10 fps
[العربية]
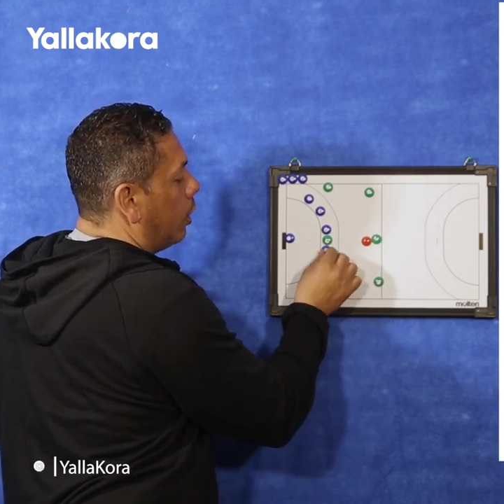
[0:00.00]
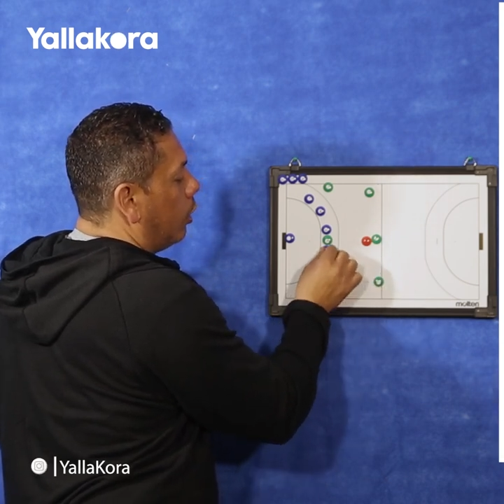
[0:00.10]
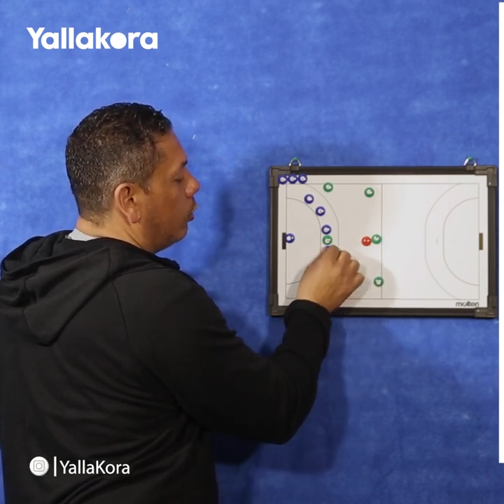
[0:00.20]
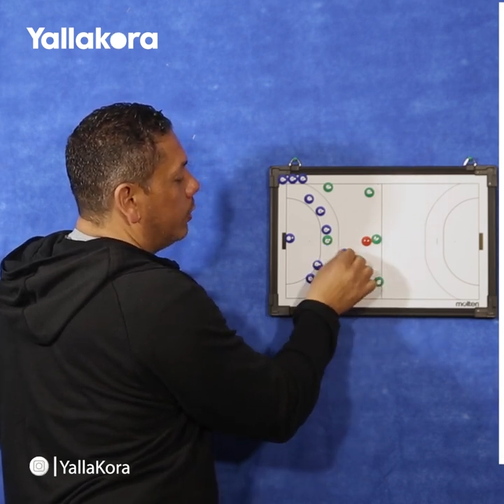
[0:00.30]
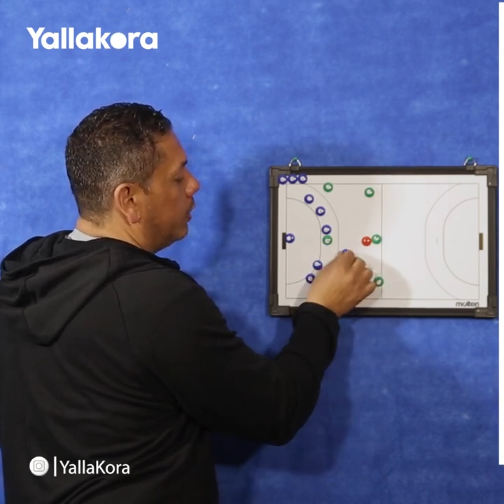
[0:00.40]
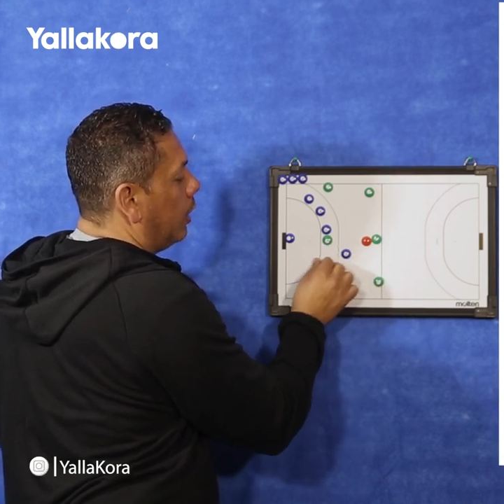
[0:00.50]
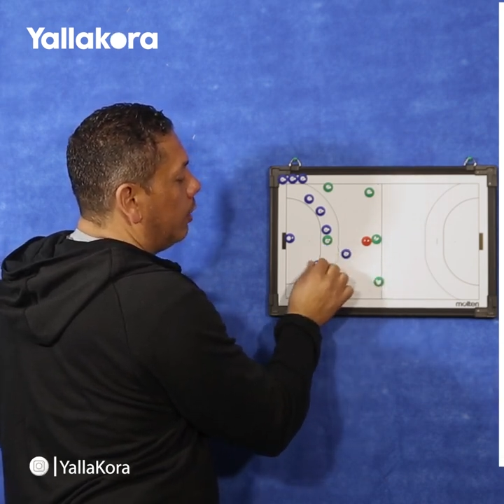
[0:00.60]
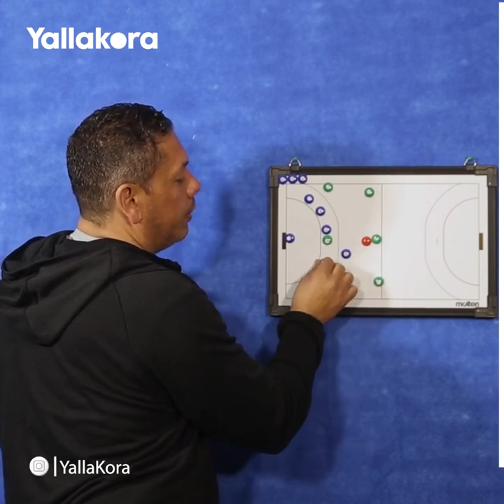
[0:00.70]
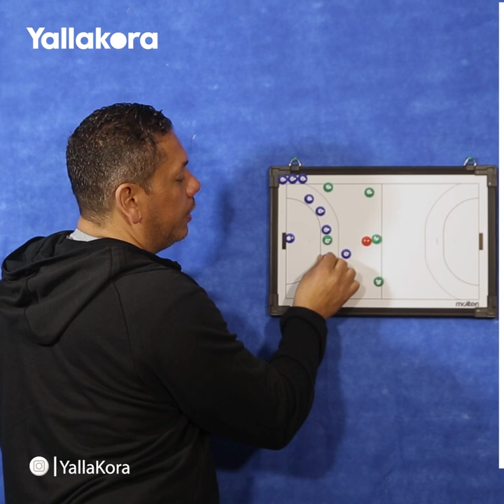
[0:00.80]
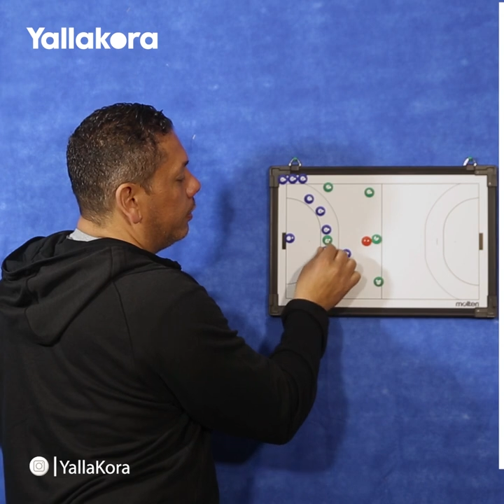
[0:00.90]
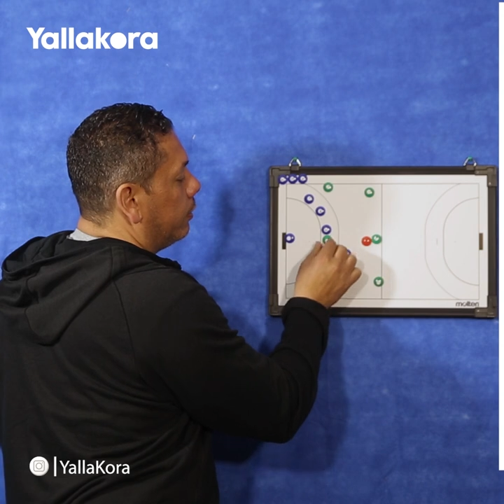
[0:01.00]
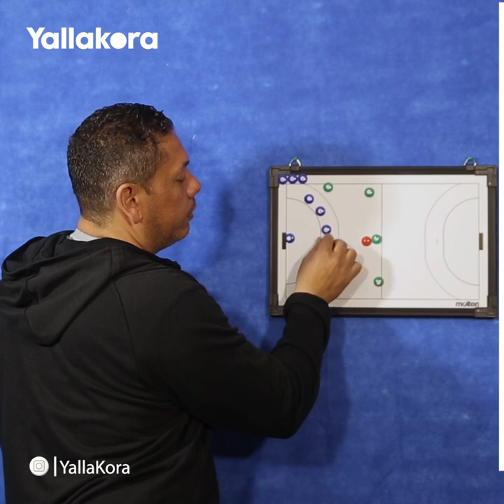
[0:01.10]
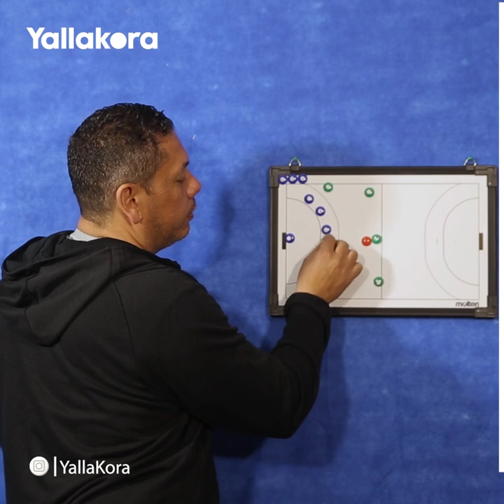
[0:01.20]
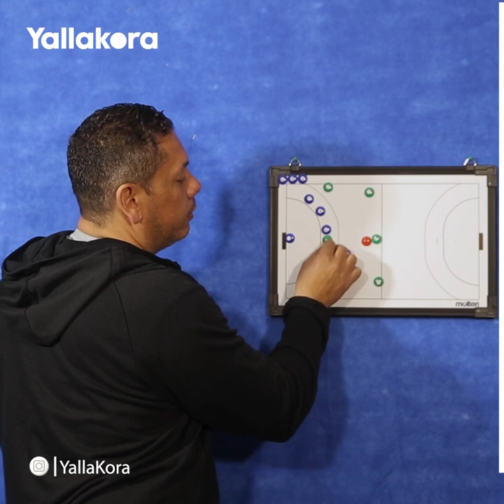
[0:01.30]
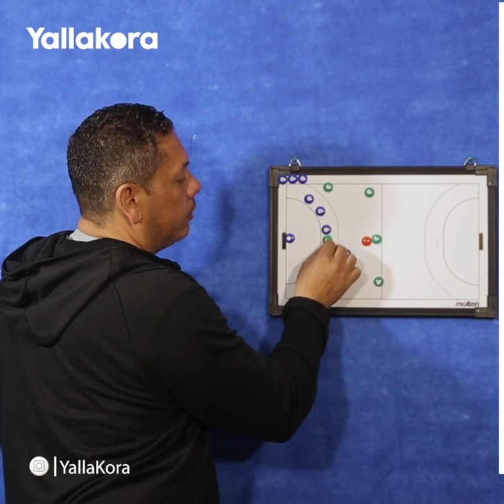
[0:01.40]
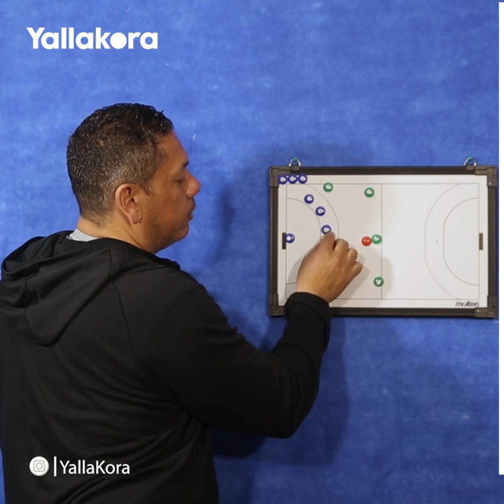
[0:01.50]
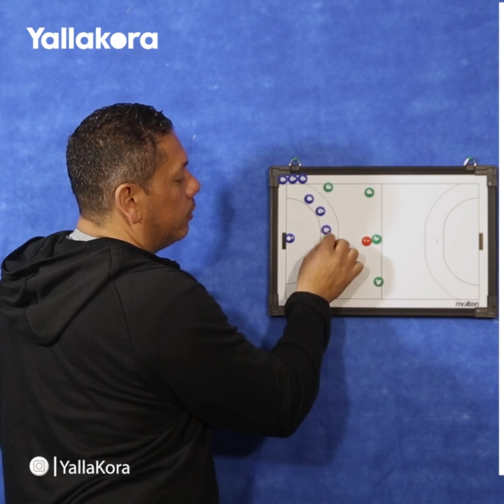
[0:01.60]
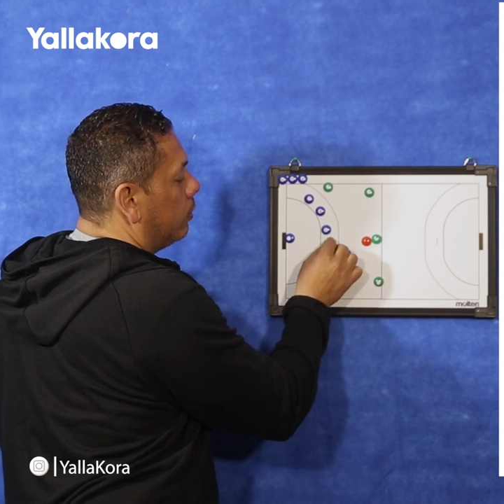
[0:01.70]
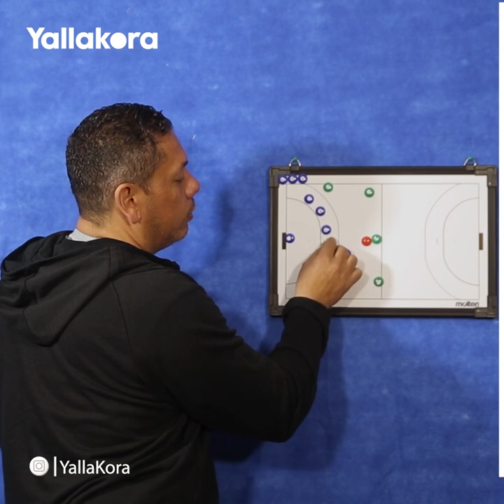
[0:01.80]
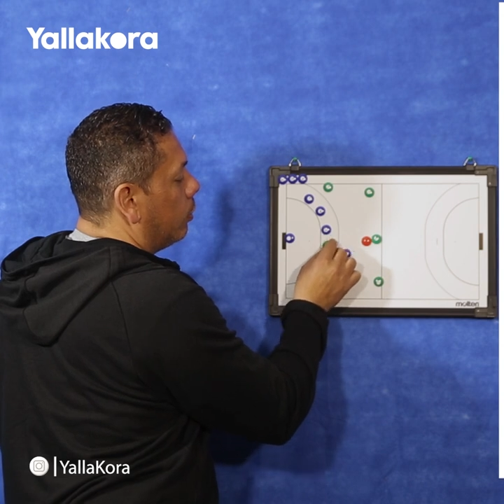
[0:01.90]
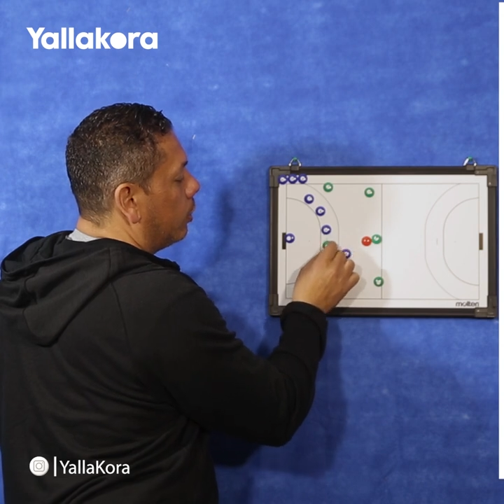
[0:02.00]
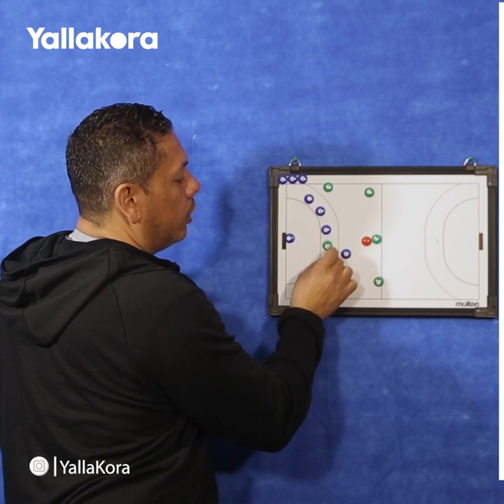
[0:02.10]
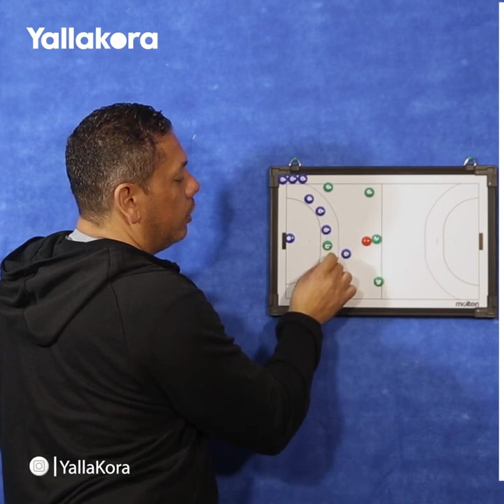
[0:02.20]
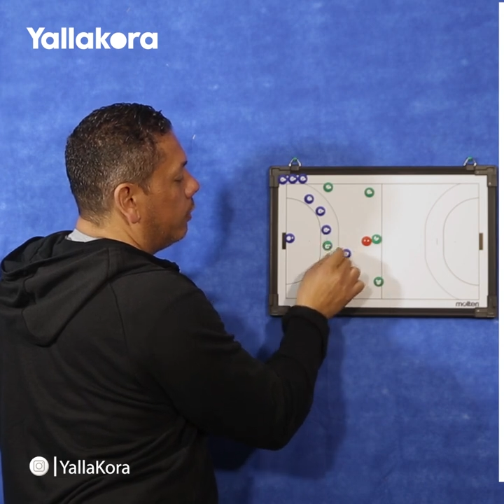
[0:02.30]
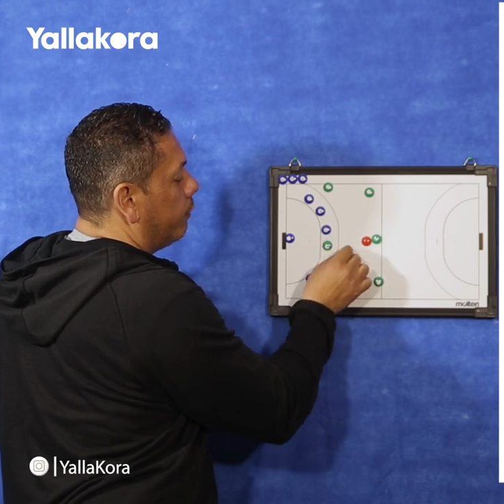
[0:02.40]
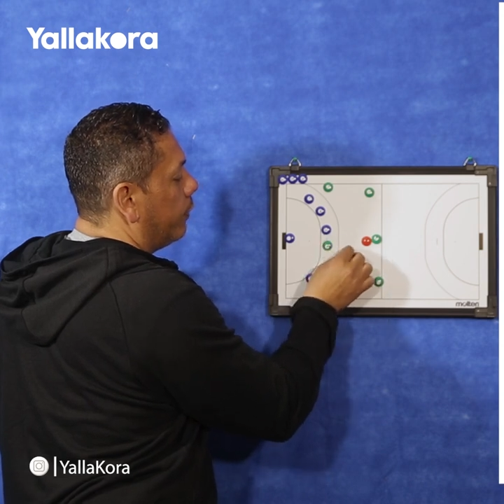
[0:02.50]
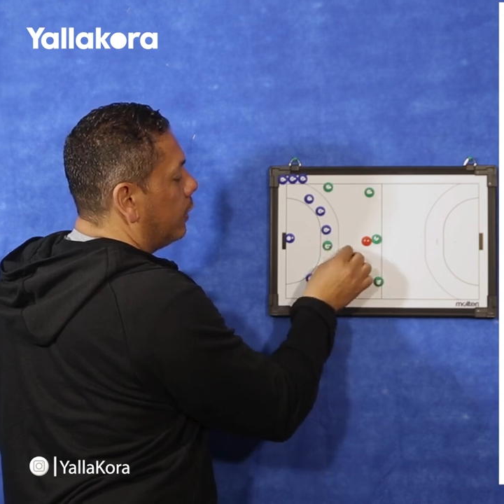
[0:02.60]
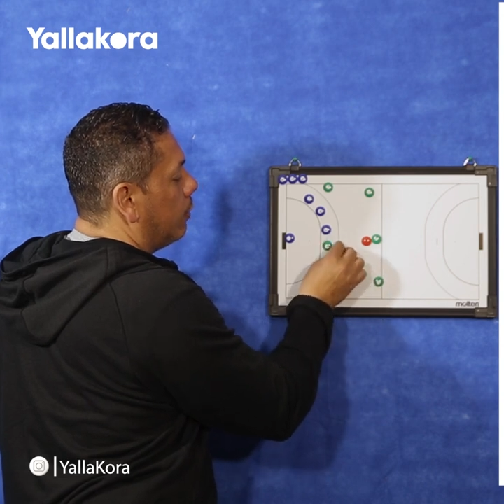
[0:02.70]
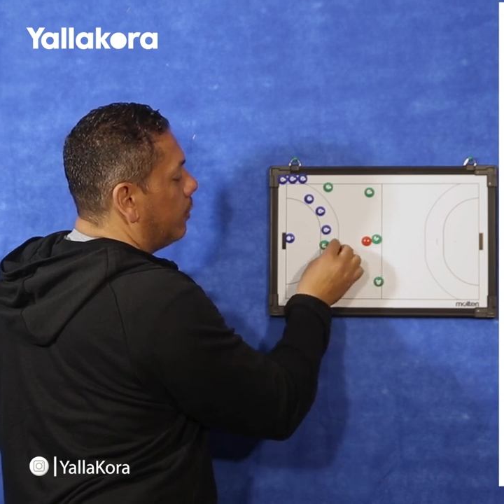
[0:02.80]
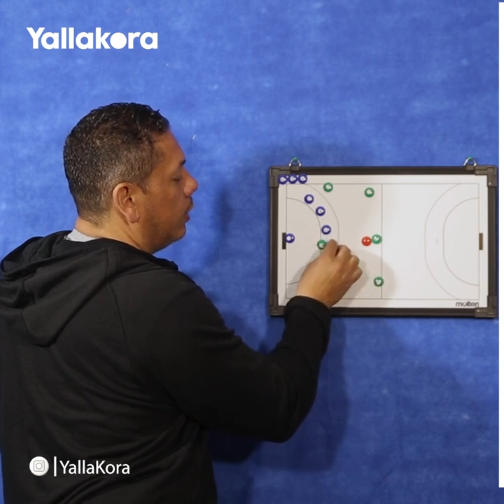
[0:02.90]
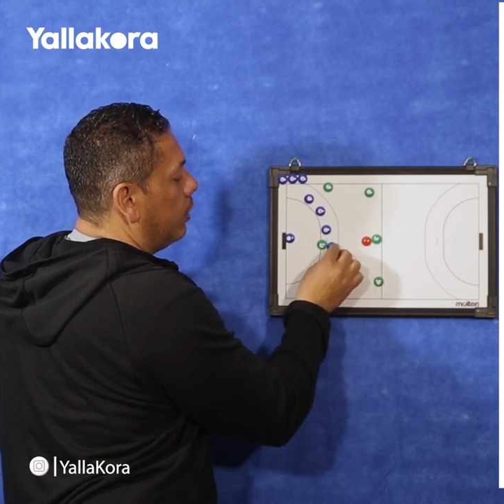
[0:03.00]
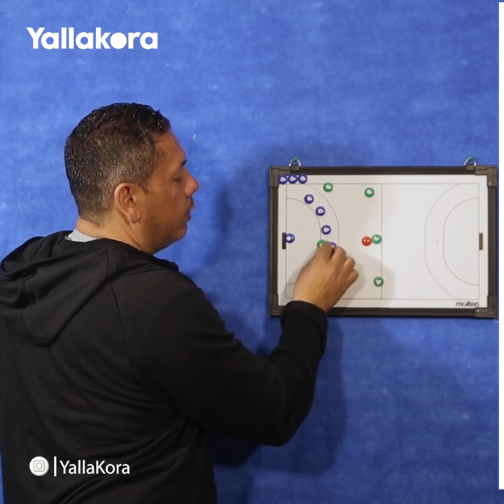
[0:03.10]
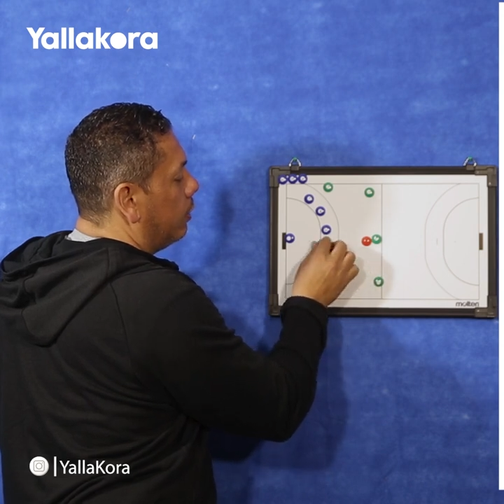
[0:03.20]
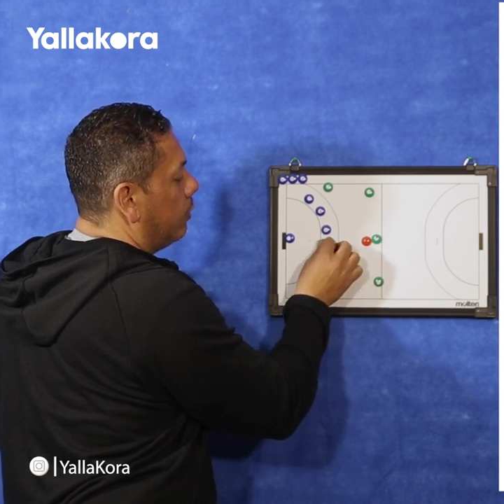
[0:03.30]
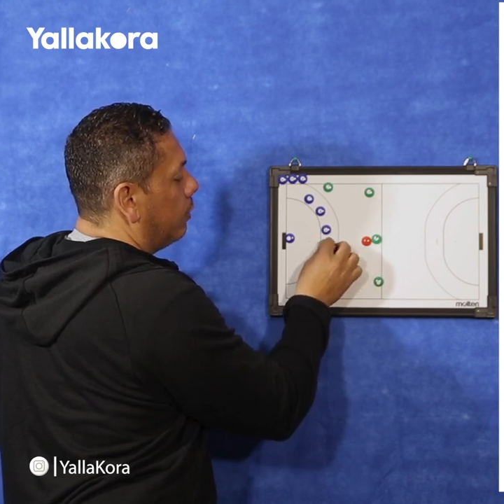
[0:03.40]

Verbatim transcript: او بتعلى من هنا اوكي فدايما ايه